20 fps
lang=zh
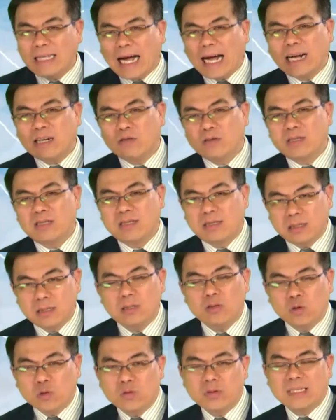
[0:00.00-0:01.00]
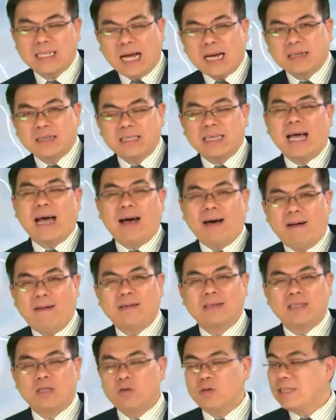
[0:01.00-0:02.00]
大概就十度上下
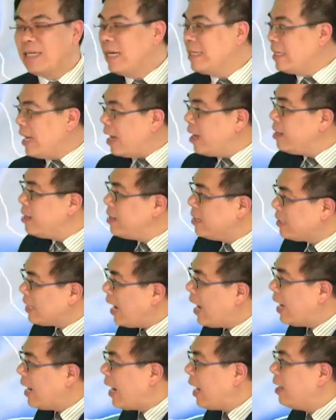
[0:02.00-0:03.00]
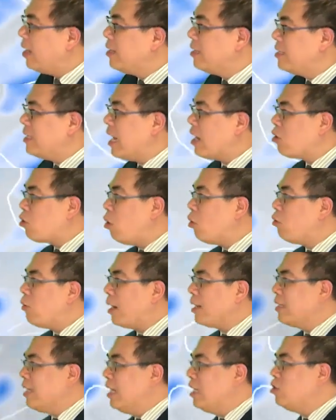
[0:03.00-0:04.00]
哈，十度上下。当然啦，这样空
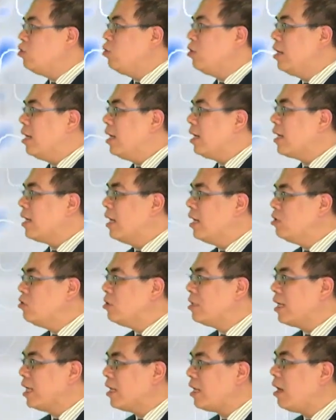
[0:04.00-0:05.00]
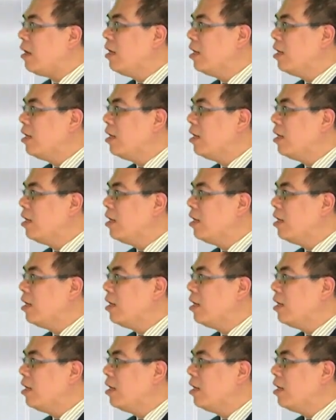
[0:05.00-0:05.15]
旷地区呢，可能就跌到